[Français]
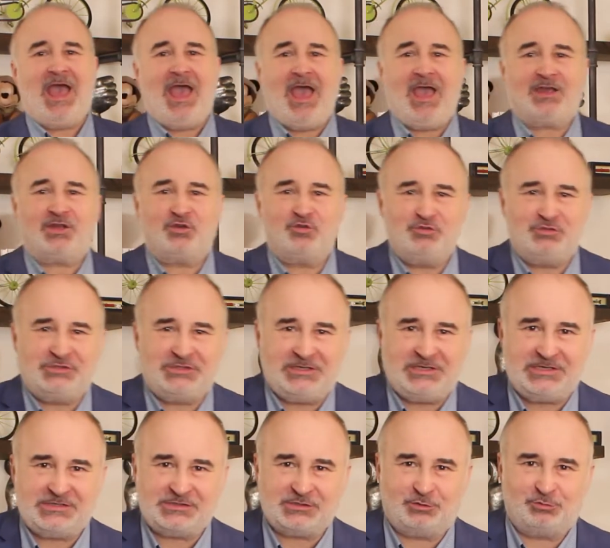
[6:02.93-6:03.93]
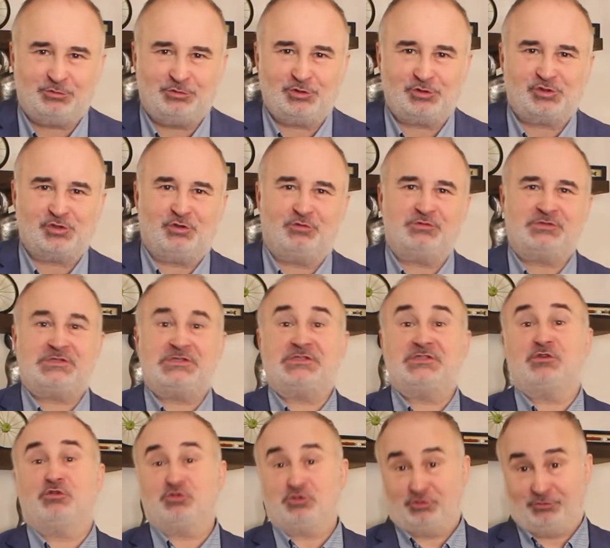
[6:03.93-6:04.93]
Accuser les autres de choses qui
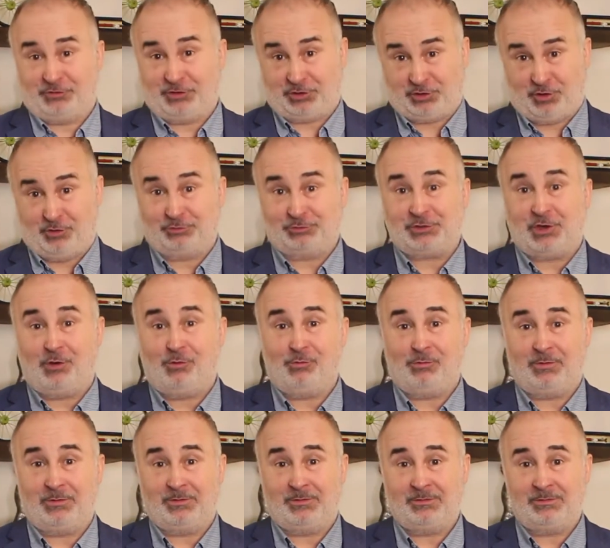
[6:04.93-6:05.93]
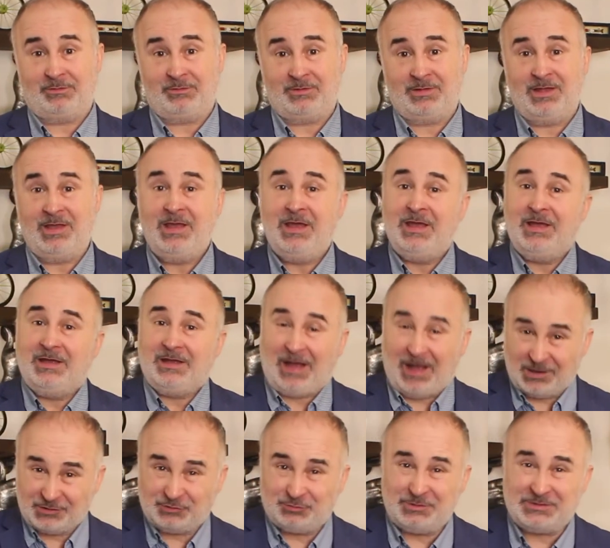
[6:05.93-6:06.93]
sont sous votre contrôle.
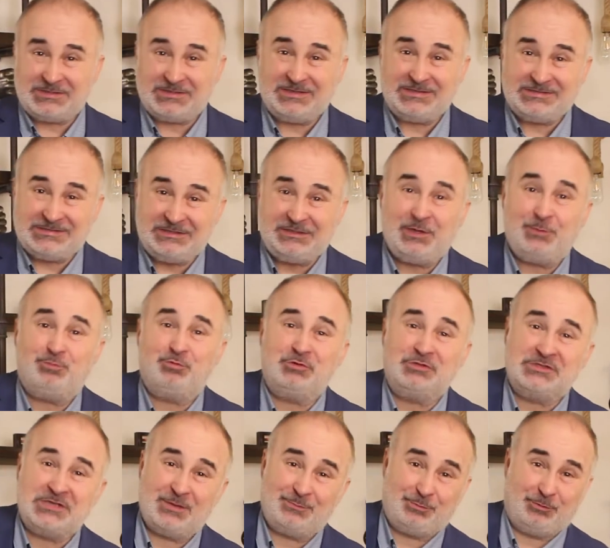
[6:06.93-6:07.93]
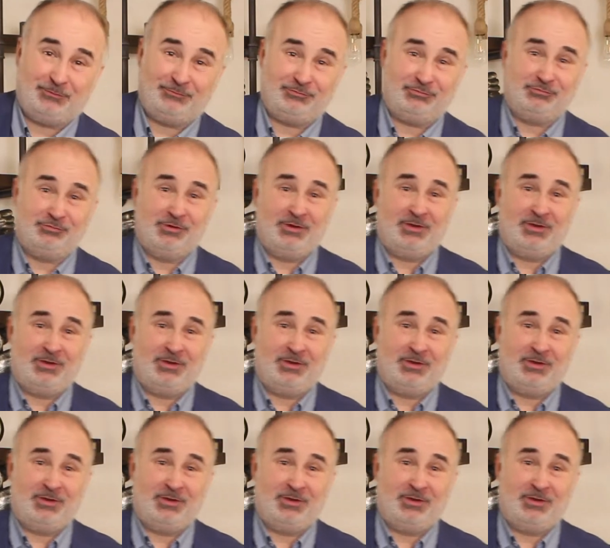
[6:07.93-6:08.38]
Ensuite, c'est épuisant pour vous.